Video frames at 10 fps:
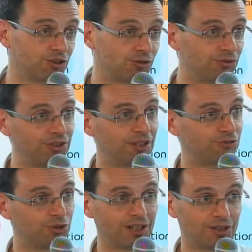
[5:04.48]
je vais
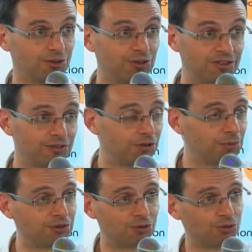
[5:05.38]
avoir des
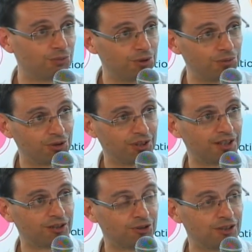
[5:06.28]
informations complémentaires
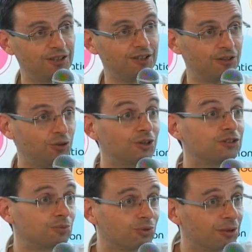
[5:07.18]
qui
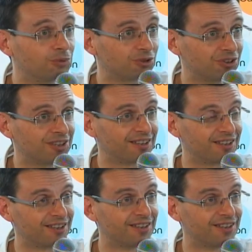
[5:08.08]
correspondent à mon centre d'intérêt.